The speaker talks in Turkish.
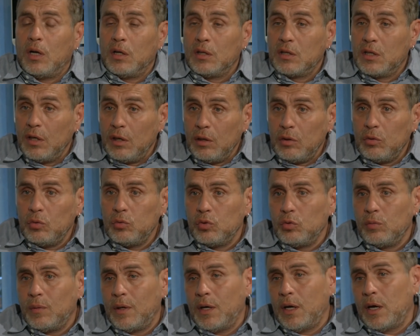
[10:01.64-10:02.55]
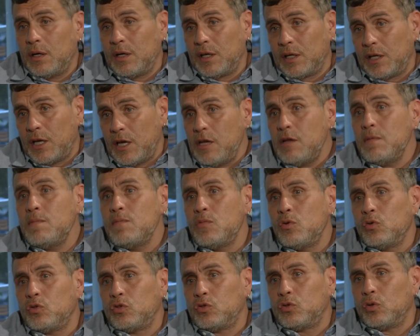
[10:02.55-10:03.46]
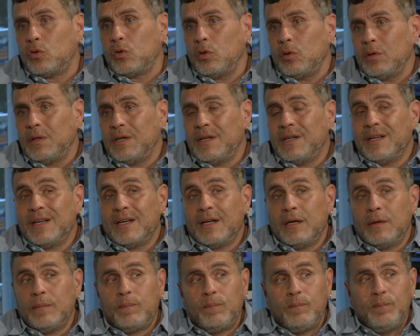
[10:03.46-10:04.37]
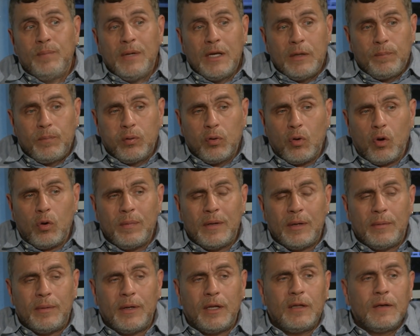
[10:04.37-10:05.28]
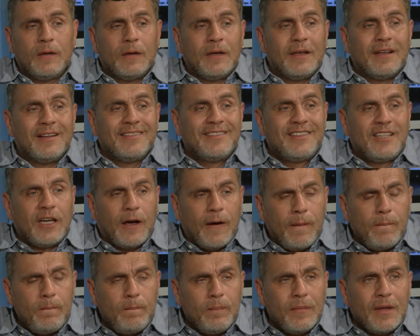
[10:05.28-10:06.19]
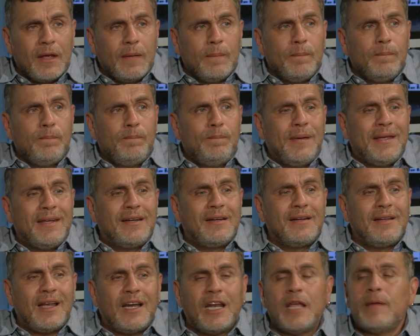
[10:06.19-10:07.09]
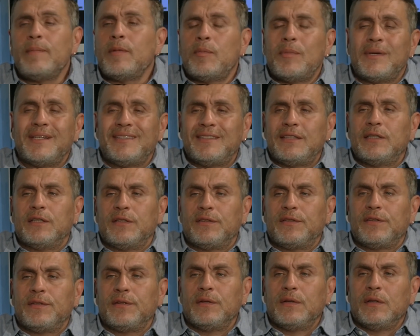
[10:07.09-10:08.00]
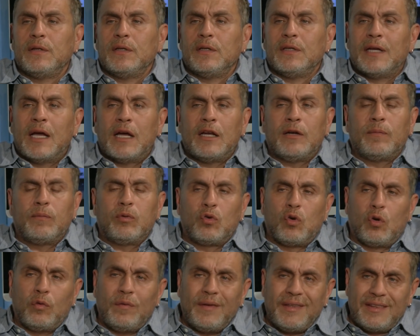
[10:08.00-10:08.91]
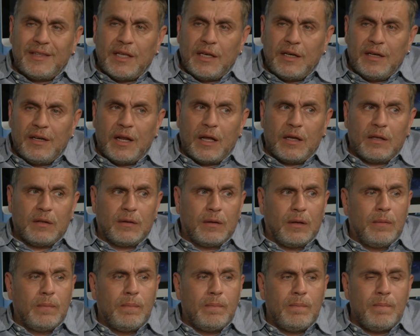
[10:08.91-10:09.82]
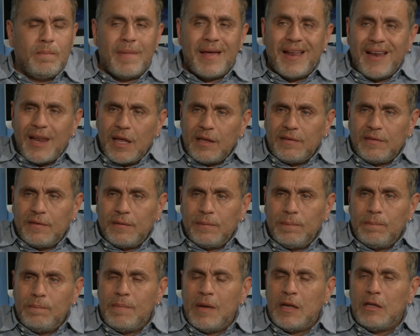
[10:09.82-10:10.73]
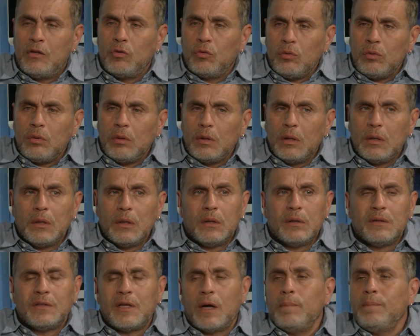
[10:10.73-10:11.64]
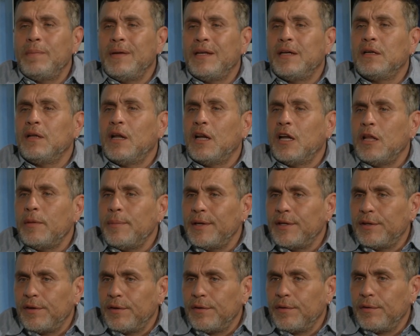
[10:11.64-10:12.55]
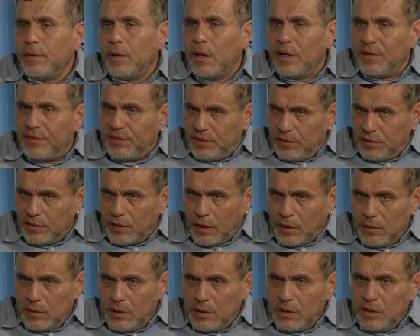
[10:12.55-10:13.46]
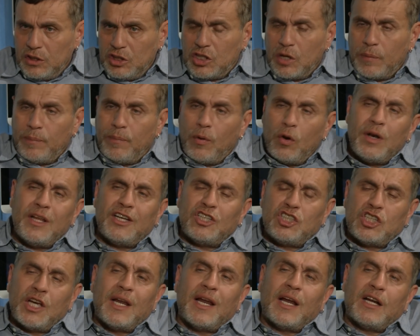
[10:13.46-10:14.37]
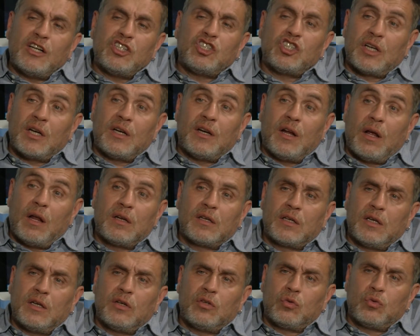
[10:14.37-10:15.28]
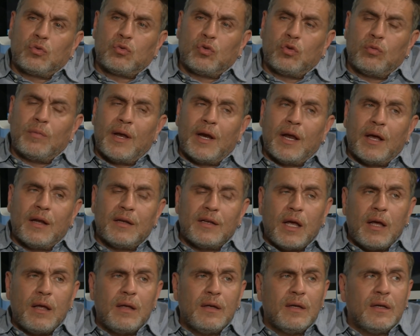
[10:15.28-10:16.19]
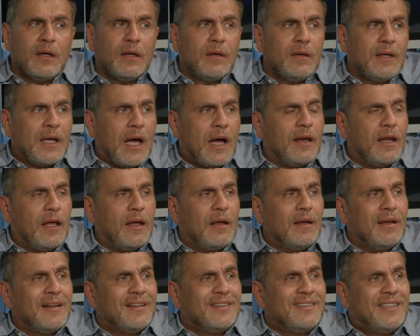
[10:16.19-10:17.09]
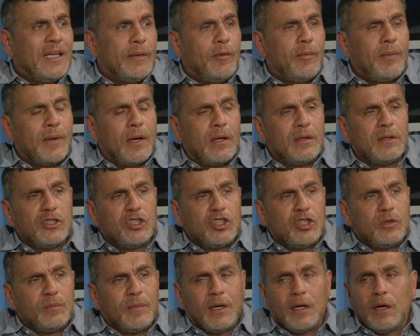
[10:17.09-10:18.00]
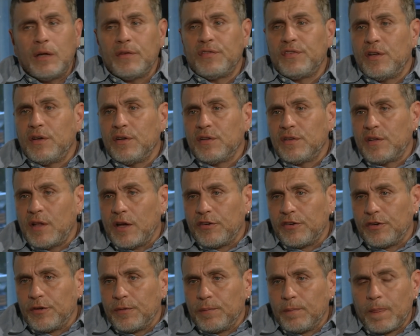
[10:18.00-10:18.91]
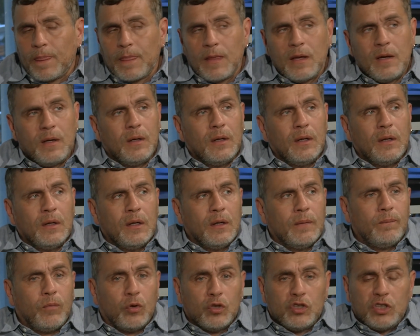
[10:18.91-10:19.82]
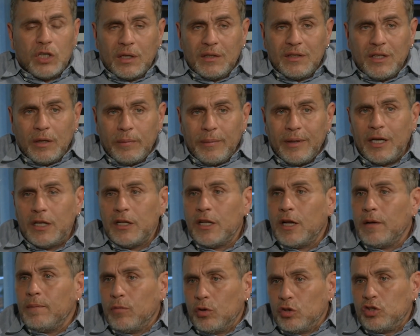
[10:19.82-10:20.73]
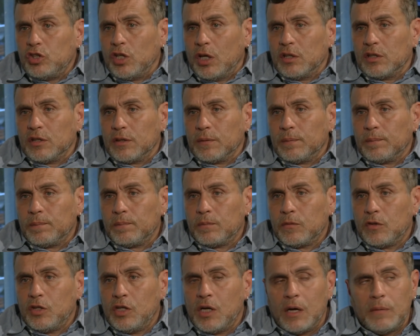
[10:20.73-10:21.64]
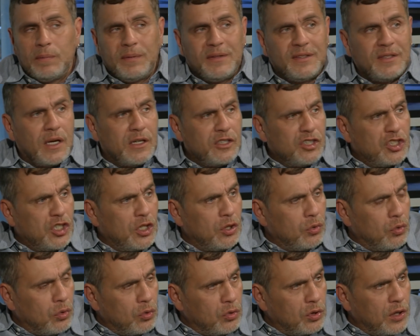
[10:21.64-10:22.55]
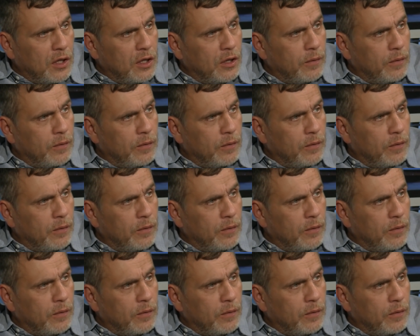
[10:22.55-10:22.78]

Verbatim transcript: Halkarı tutulmalardaki en büyük sorun bir problemin tam belirlenememesidir. Yani bu Covid denilen melet, melun tam belirlenemedi aslında. İşte böyle şeyler çıkar halkalı hmm. tutulmalarda. Yani sebebi anlaşılmayan hastalıklar. Boşandı ama neden boşandı? Ya biz her şey yolundaydı.